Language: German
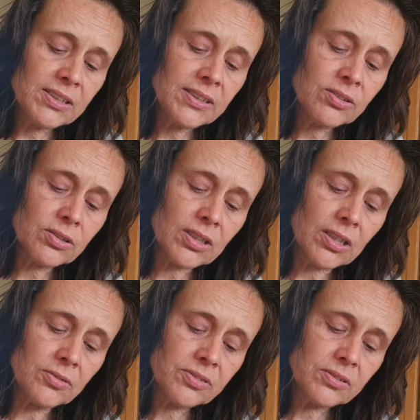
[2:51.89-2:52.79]
Den hat Gott
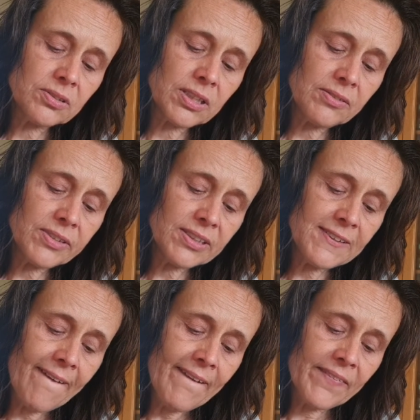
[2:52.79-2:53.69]

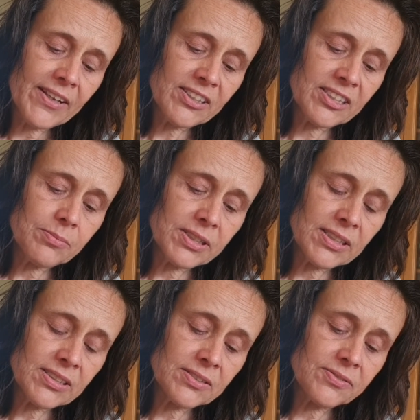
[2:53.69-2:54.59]
auferweckt, nachdem
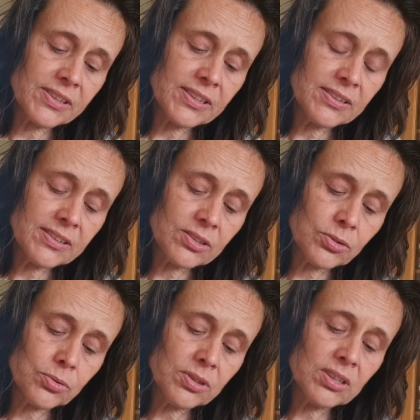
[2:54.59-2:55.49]
er die Wehen des
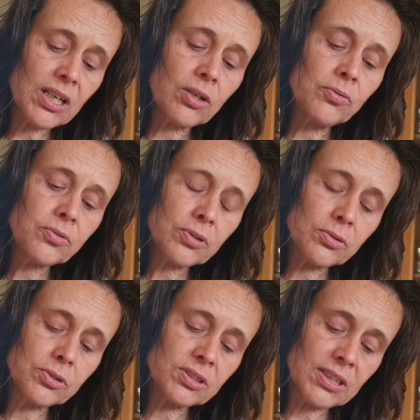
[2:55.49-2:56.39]
Todes
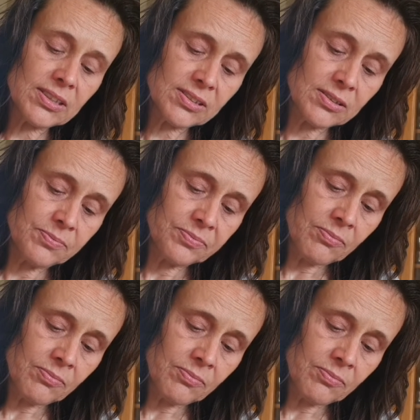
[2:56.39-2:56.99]
aufgelöst hatte.